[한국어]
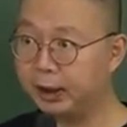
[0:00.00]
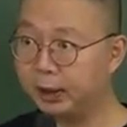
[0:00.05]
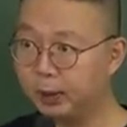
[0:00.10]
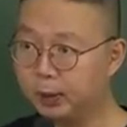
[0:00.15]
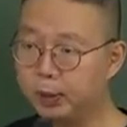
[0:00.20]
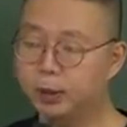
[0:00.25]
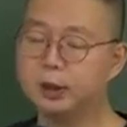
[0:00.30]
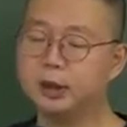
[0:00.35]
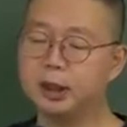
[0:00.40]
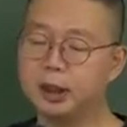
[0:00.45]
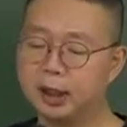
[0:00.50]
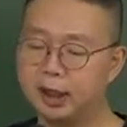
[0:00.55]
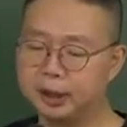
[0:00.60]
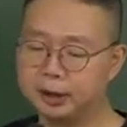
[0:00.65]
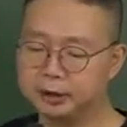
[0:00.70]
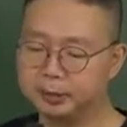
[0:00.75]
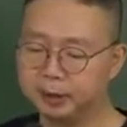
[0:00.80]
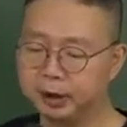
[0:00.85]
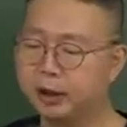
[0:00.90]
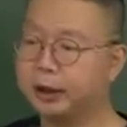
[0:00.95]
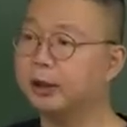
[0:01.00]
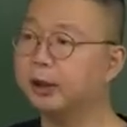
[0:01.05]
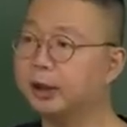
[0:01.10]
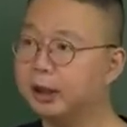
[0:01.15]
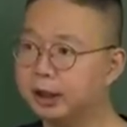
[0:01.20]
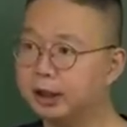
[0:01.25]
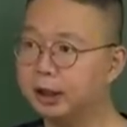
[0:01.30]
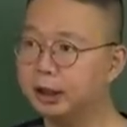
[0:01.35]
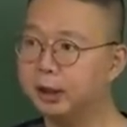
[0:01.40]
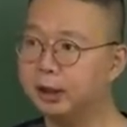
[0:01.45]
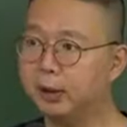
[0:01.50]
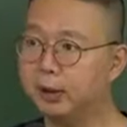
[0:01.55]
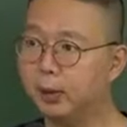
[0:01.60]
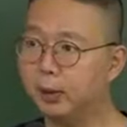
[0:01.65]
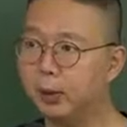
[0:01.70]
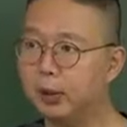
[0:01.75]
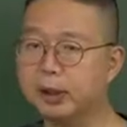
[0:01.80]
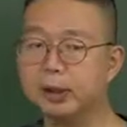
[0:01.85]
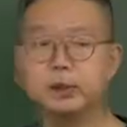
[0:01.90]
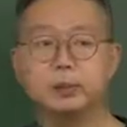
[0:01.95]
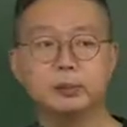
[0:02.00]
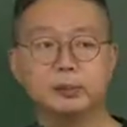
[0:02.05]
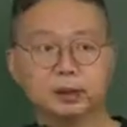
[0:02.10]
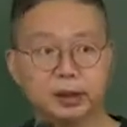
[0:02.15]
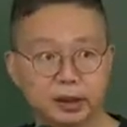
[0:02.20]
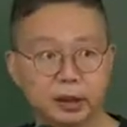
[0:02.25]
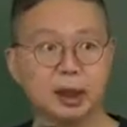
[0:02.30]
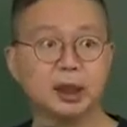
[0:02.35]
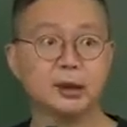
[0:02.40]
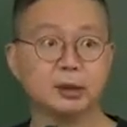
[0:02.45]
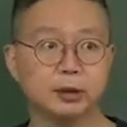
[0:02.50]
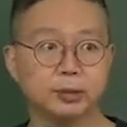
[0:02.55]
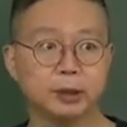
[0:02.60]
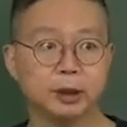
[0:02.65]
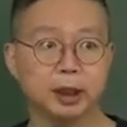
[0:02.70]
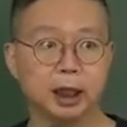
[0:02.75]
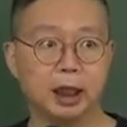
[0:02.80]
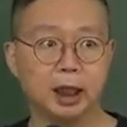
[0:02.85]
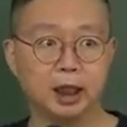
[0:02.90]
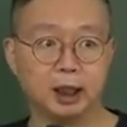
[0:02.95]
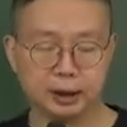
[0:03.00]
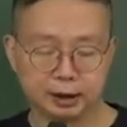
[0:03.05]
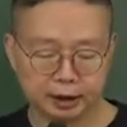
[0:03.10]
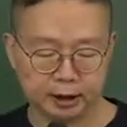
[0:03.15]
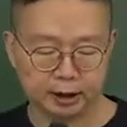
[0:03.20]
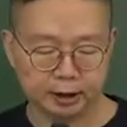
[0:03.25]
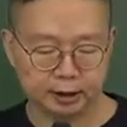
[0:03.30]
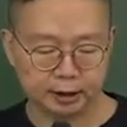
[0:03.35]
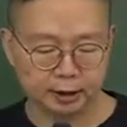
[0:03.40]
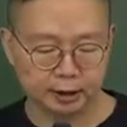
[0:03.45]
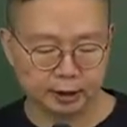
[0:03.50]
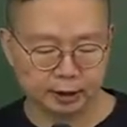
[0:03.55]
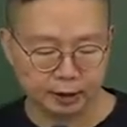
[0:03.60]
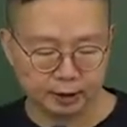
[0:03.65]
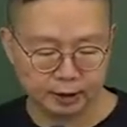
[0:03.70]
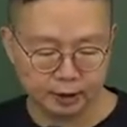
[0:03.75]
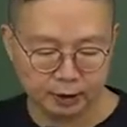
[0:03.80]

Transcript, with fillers: 이렇게 생각하시면 될것 같아요. 그게 좀 특이한 점이다. 아시겠죠?